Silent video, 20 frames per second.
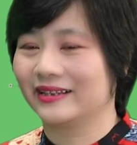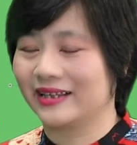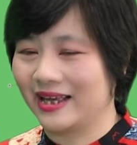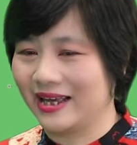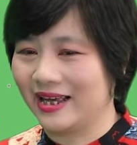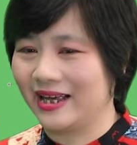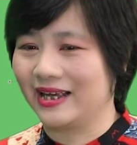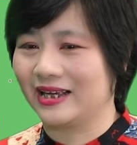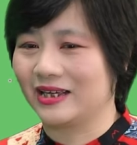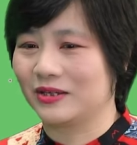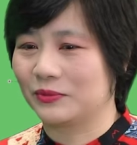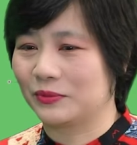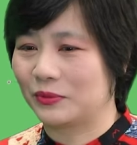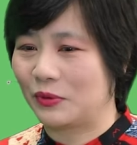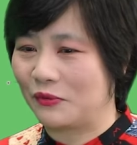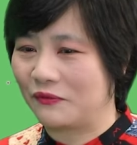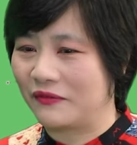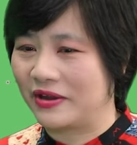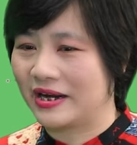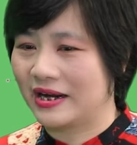thì chúng
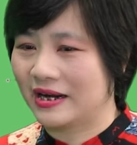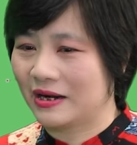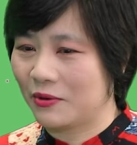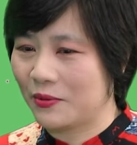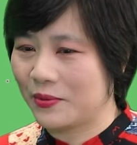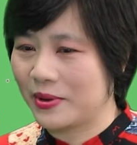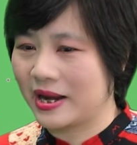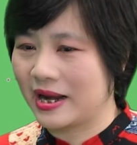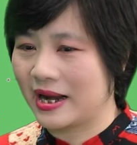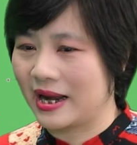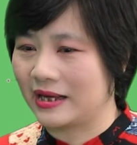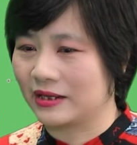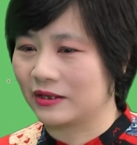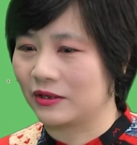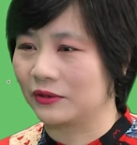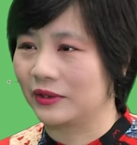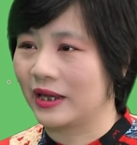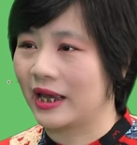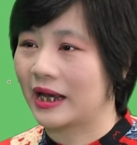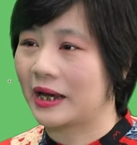tôi vẫn khuyên là
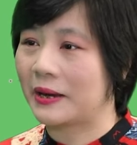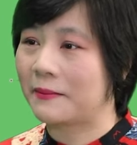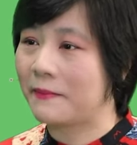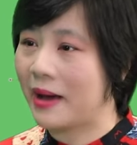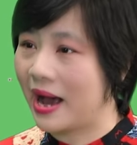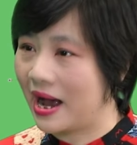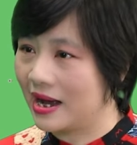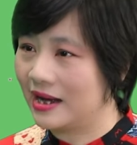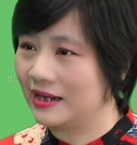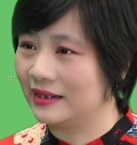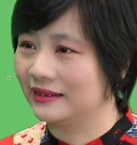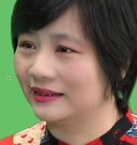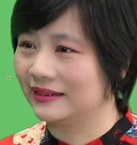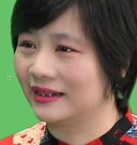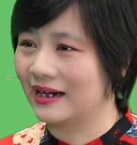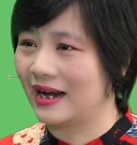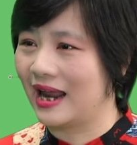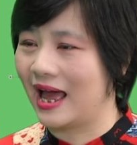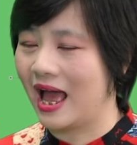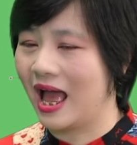có thể cân bằng Ừ.
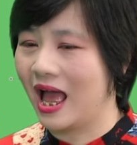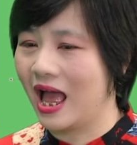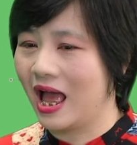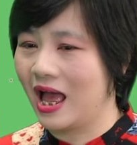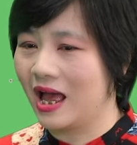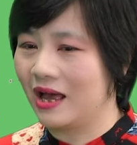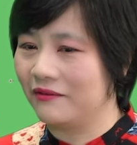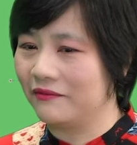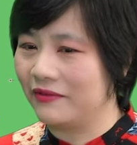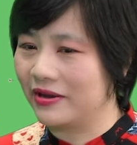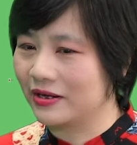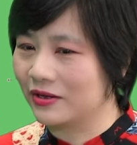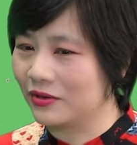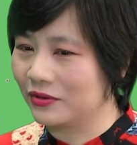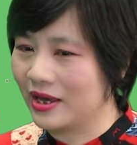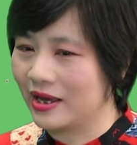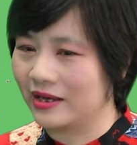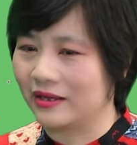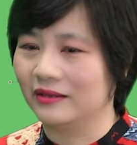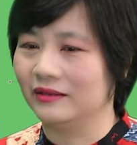tức là vẫn có
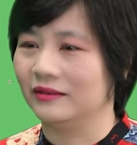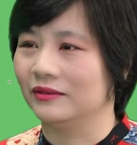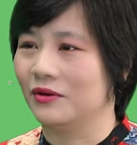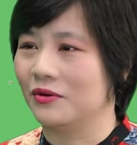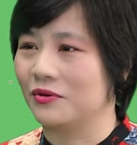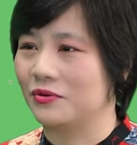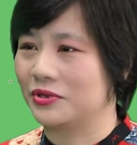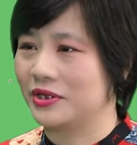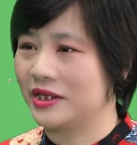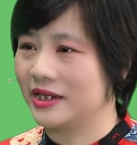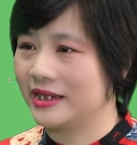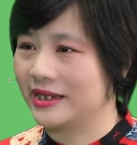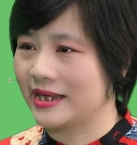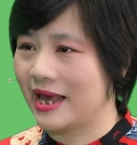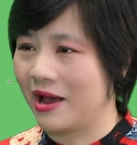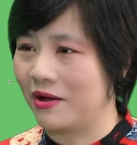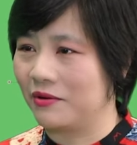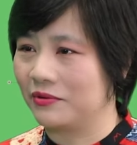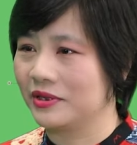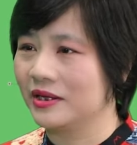thể thử đồ trên
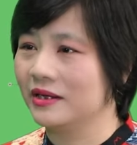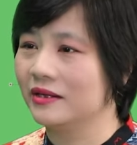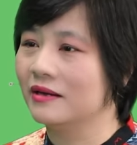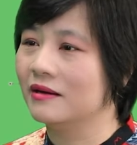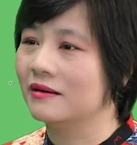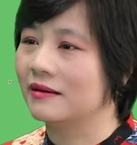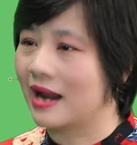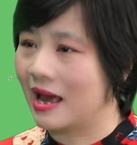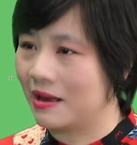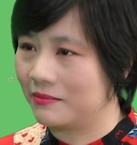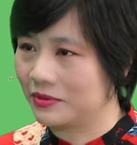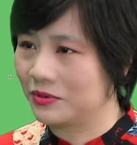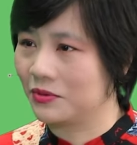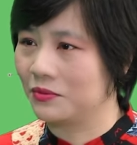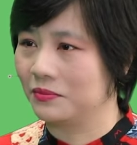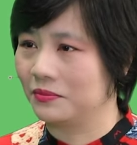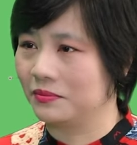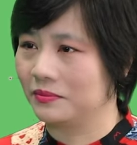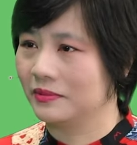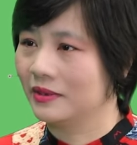xào nhưng đừng lạm
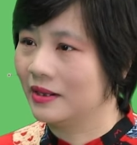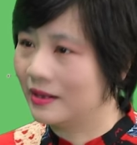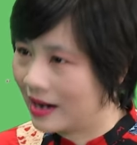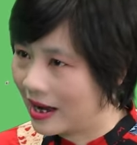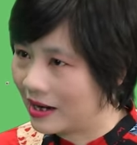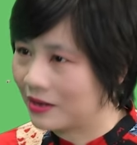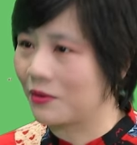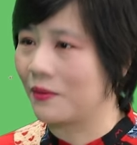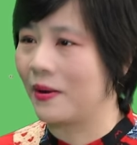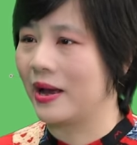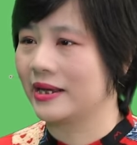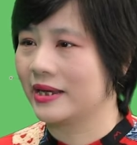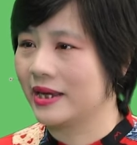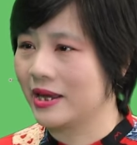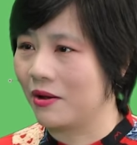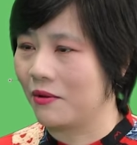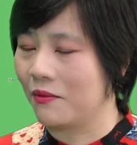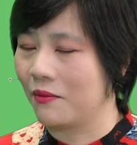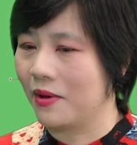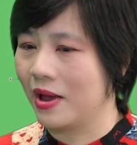dụng đừng ăn quá
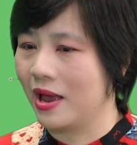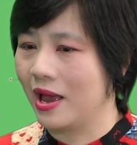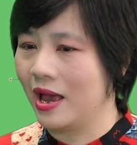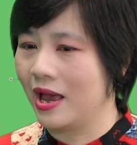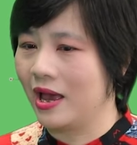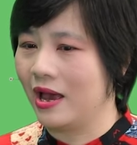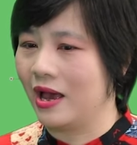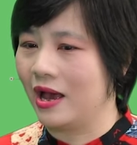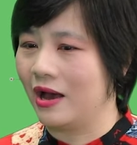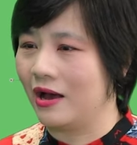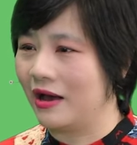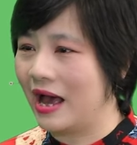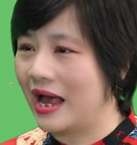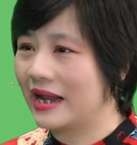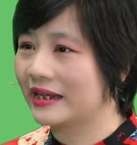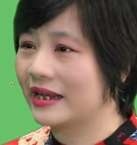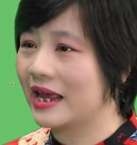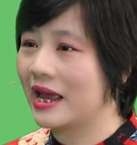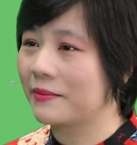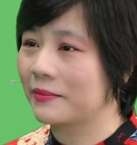nhiều à,
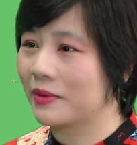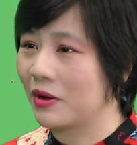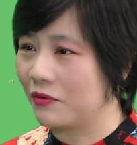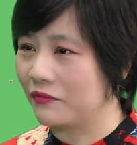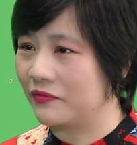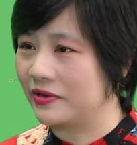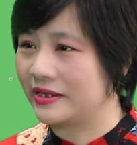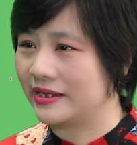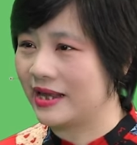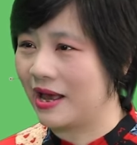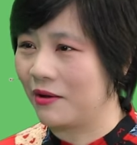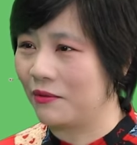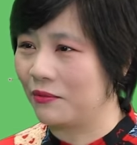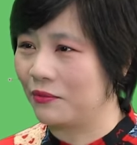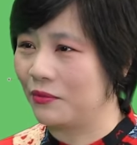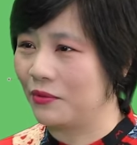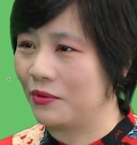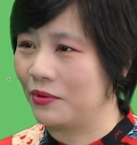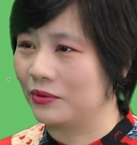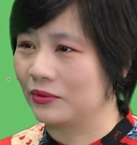ăn thêm khẩu phần
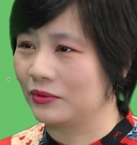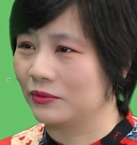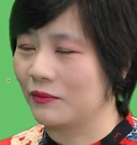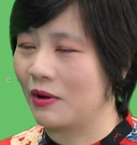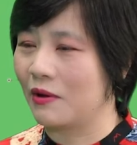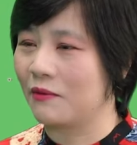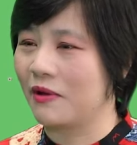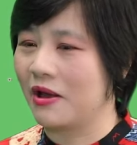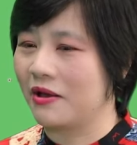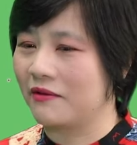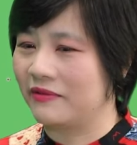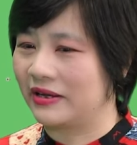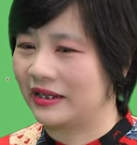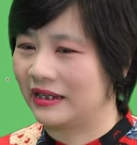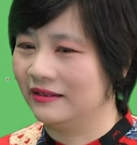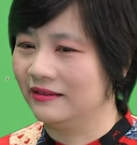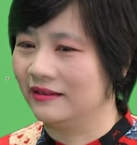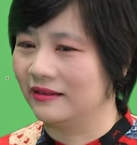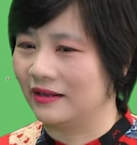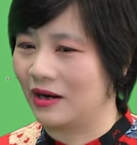rau ừ. đúng không và
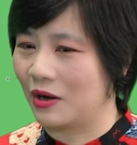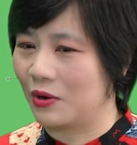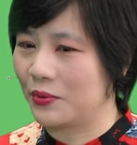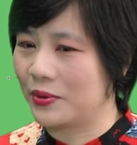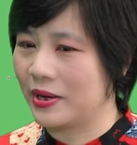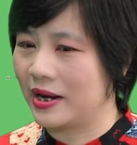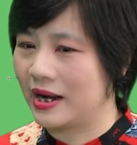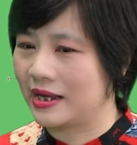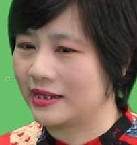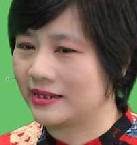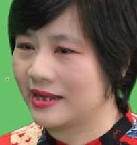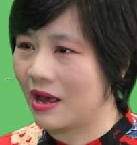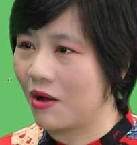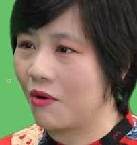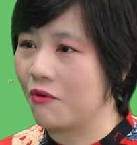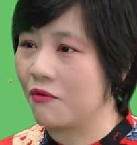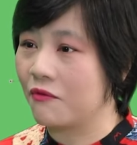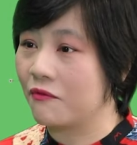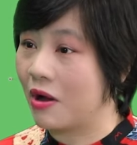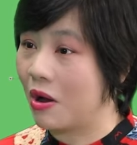thường là khuyên là
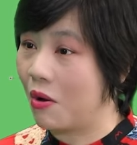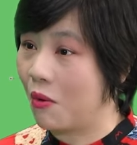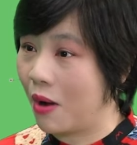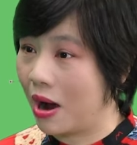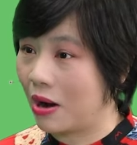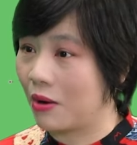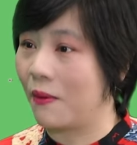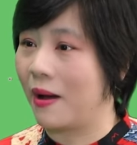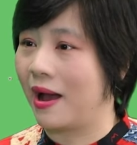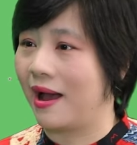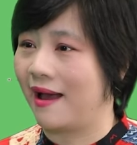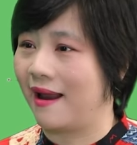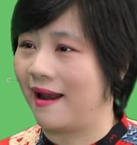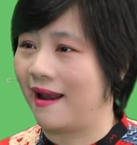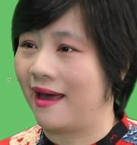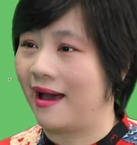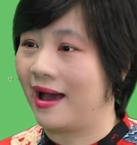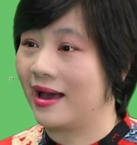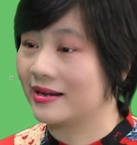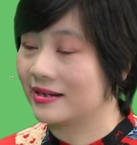rau và hoa quả
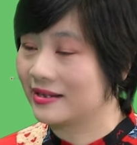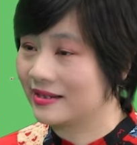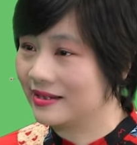là ăn